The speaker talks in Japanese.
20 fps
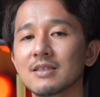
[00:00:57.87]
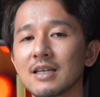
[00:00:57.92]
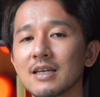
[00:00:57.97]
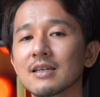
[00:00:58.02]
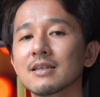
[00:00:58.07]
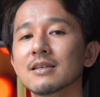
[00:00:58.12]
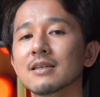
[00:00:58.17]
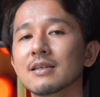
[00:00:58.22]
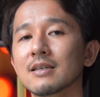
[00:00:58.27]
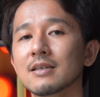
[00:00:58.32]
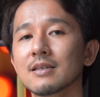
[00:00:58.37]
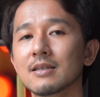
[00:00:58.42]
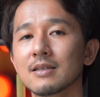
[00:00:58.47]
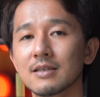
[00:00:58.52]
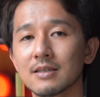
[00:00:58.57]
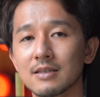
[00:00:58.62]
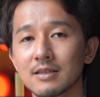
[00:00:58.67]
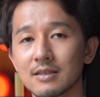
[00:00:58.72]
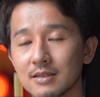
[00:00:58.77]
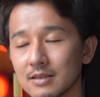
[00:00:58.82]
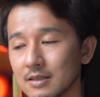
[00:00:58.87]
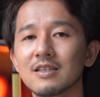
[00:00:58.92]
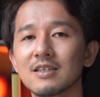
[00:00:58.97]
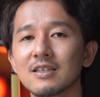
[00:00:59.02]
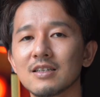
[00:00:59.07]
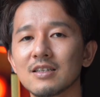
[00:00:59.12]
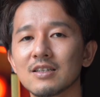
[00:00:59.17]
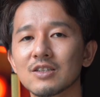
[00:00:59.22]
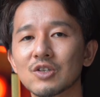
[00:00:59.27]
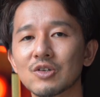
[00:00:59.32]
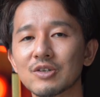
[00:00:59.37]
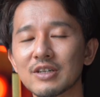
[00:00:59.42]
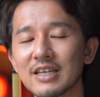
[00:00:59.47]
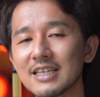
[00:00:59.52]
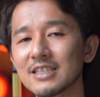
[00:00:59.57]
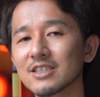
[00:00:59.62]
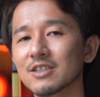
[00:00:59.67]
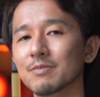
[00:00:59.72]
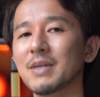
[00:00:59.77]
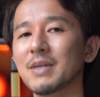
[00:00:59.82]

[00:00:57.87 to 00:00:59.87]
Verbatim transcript: ね。とりあえず